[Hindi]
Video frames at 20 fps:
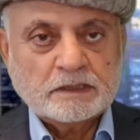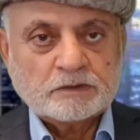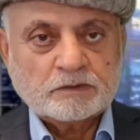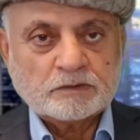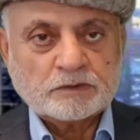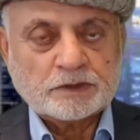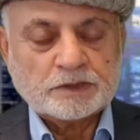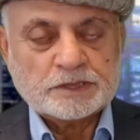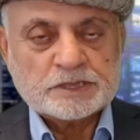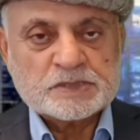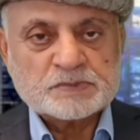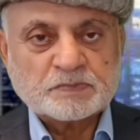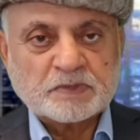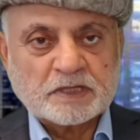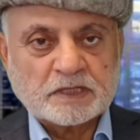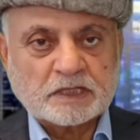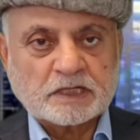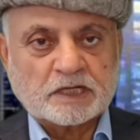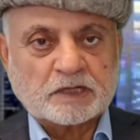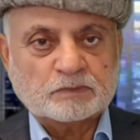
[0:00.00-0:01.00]
तो इस
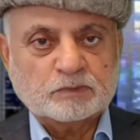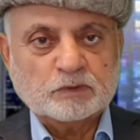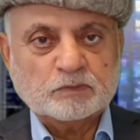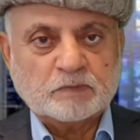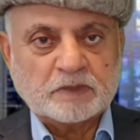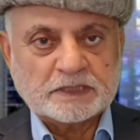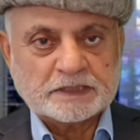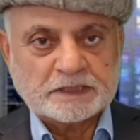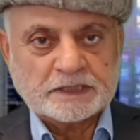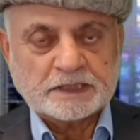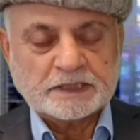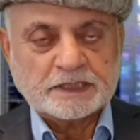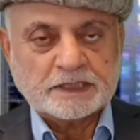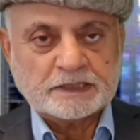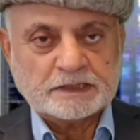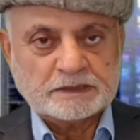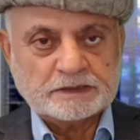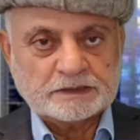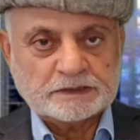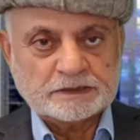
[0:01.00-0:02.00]
पर काबू पाने के
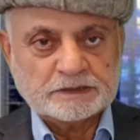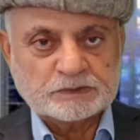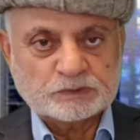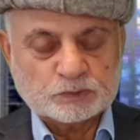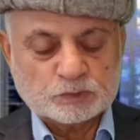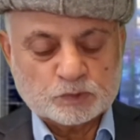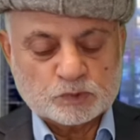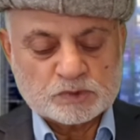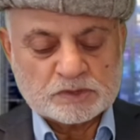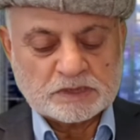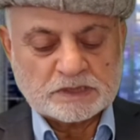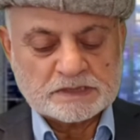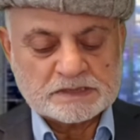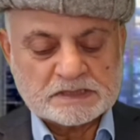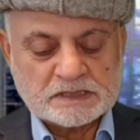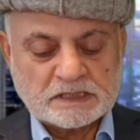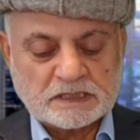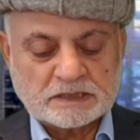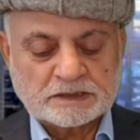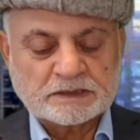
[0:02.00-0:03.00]
लिए रूस के
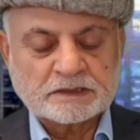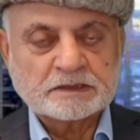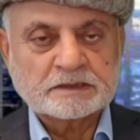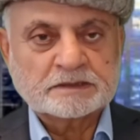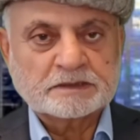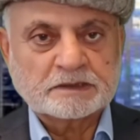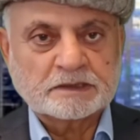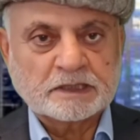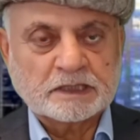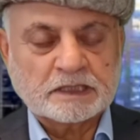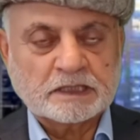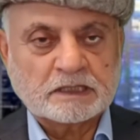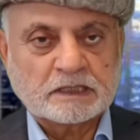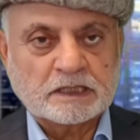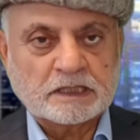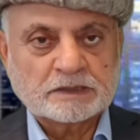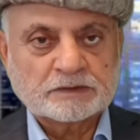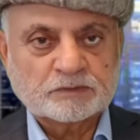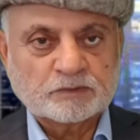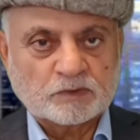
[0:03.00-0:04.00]
साथ
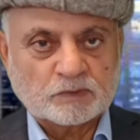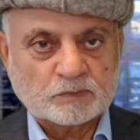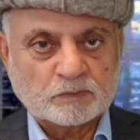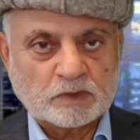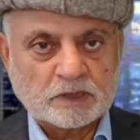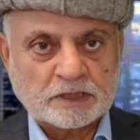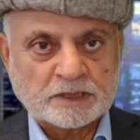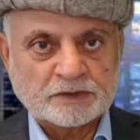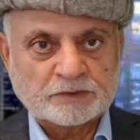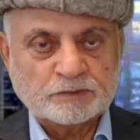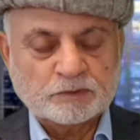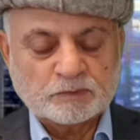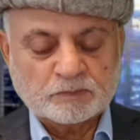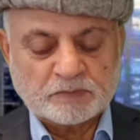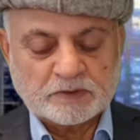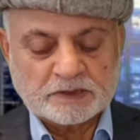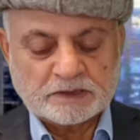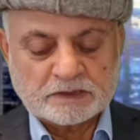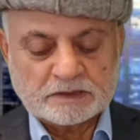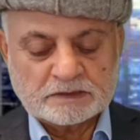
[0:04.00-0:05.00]
तलक़ात और माहदों
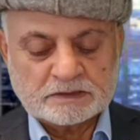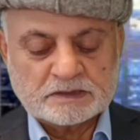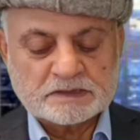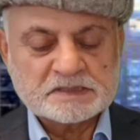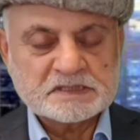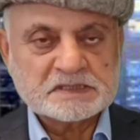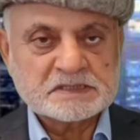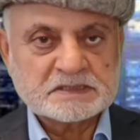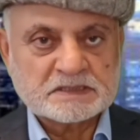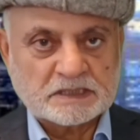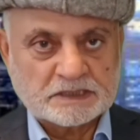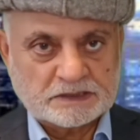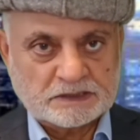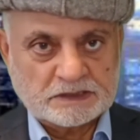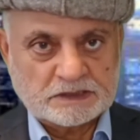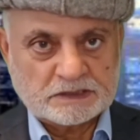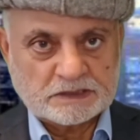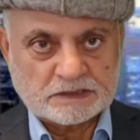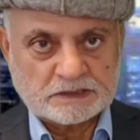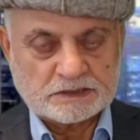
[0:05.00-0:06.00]
पर नज़रसानी
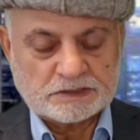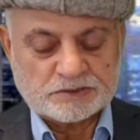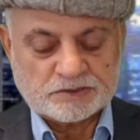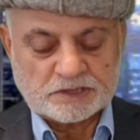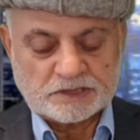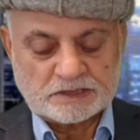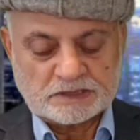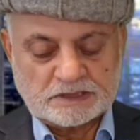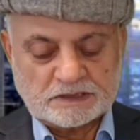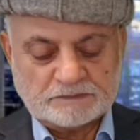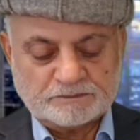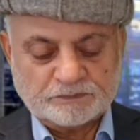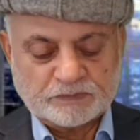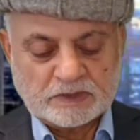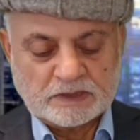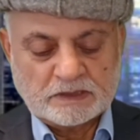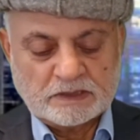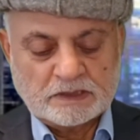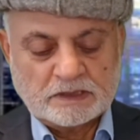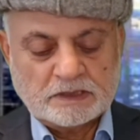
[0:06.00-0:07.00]
करनी चाहिए
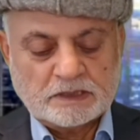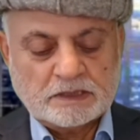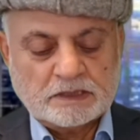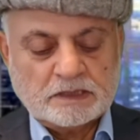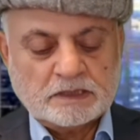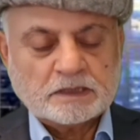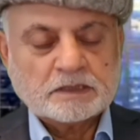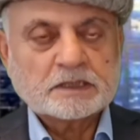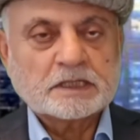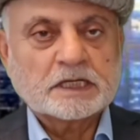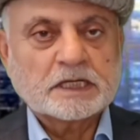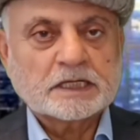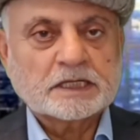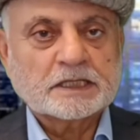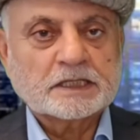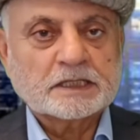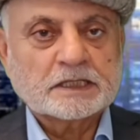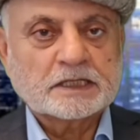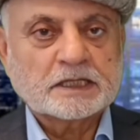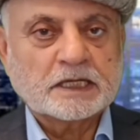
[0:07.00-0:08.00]

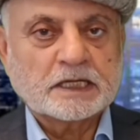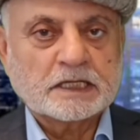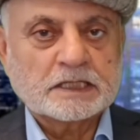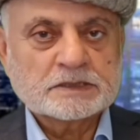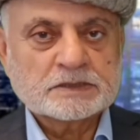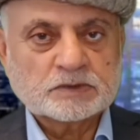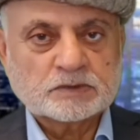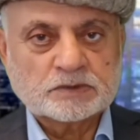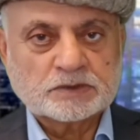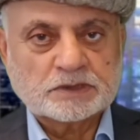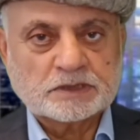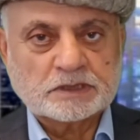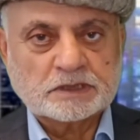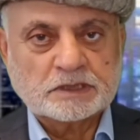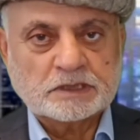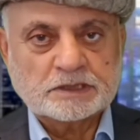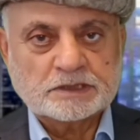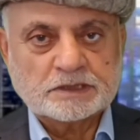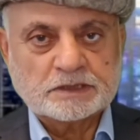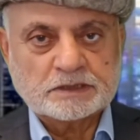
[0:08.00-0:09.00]
ताकि गैस और
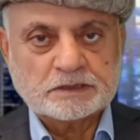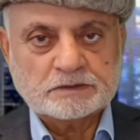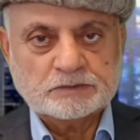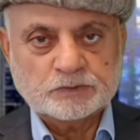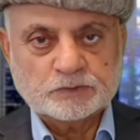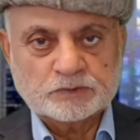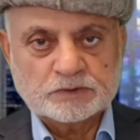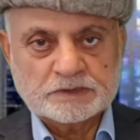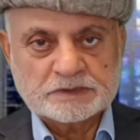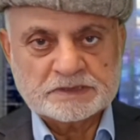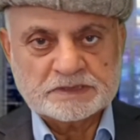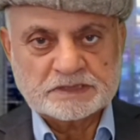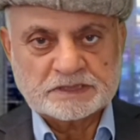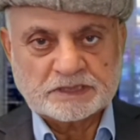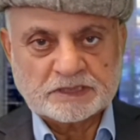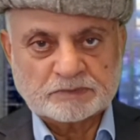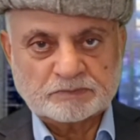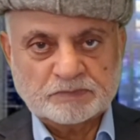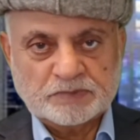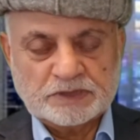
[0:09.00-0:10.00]
तेल की जो
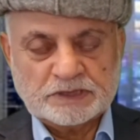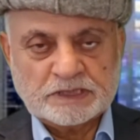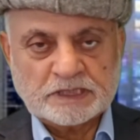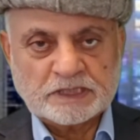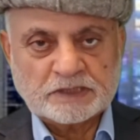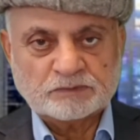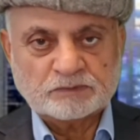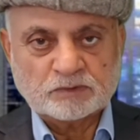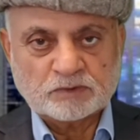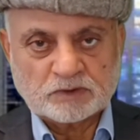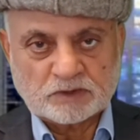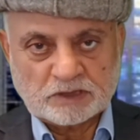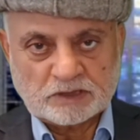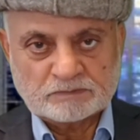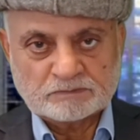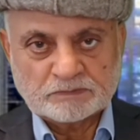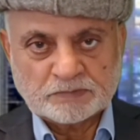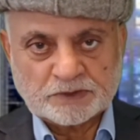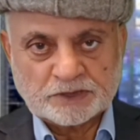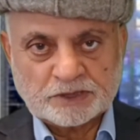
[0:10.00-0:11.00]
दस्तियाबी है वो
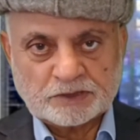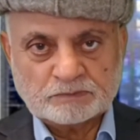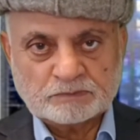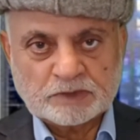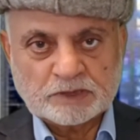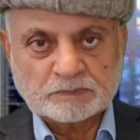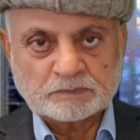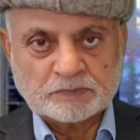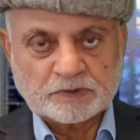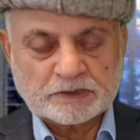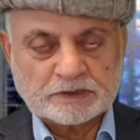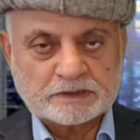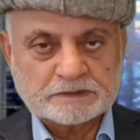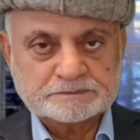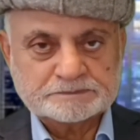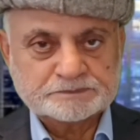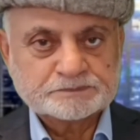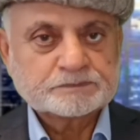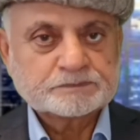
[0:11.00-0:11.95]
कम कीमत पर